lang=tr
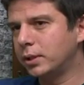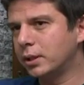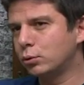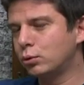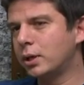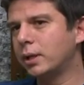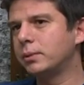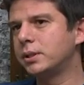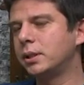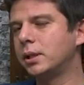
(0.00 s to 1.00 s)
biraz
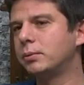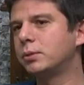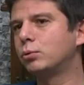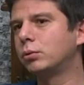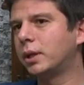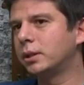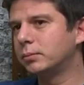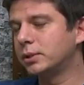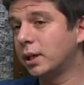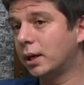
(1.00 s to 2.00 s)
güçlenmesiyle bizim
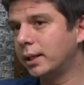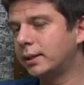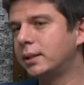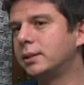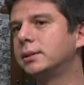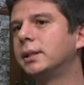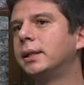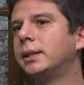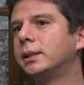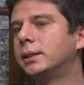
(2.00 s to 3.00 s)
kullandığımız aletlerin
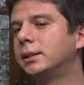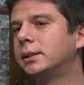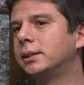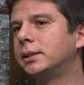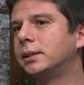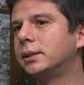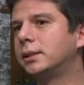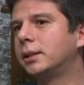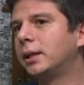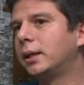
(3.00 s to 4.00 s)

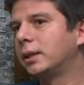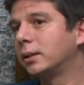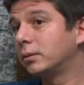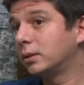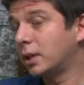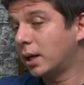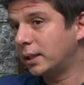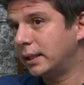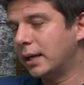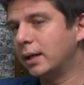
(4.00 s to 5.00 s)
e, daha
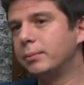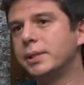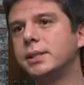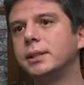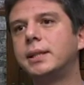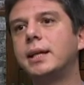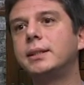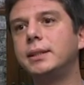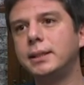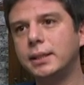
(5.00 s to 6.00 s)
ilerlemesi,
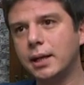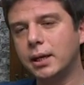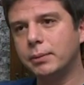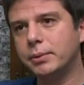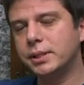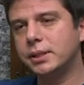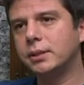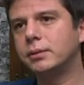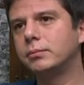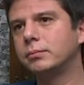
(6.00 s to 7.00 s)
tekniğin
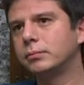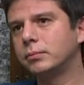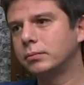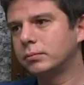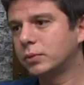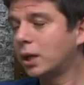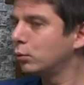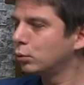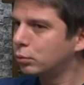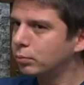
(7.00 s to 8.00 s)
ilerlemesi,
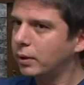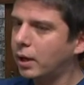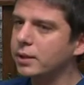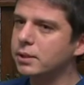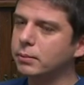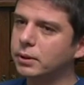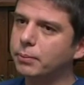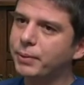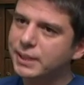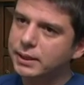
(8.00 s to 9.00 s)
daha doğrusu aynı
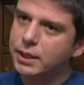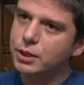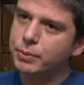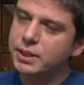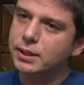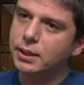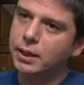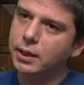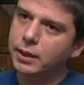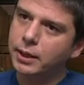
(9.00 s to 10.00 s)
zamanda
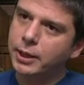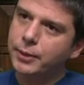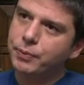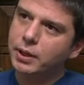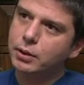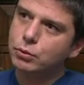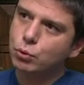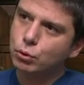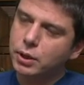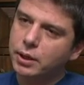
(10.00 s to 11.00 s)
basitleşmesiyle e,
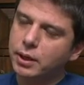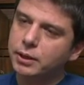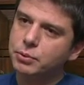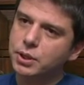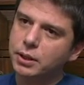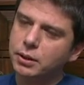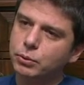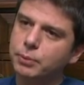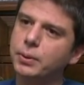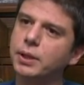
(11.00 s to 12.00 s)
çok daha rahat bir şekilde
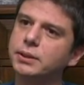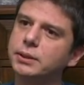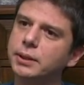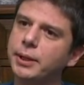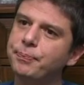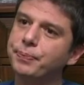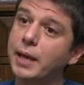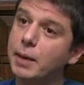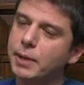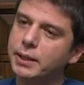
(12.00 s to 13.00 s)
bu implantın
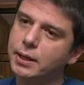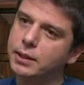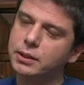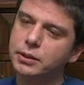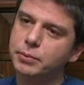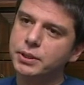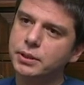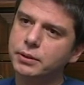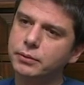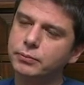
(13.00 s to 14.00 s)
hemen
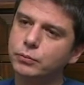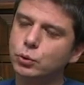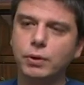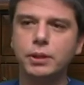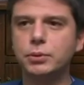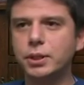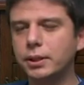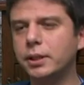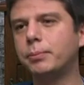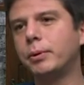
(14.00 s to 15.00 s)
yerleştirmesini güvenli bir
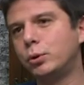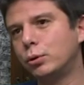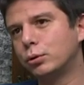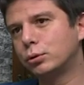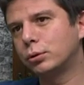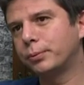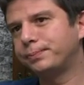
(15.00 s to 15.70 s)
şekilde yapabiliyoruz.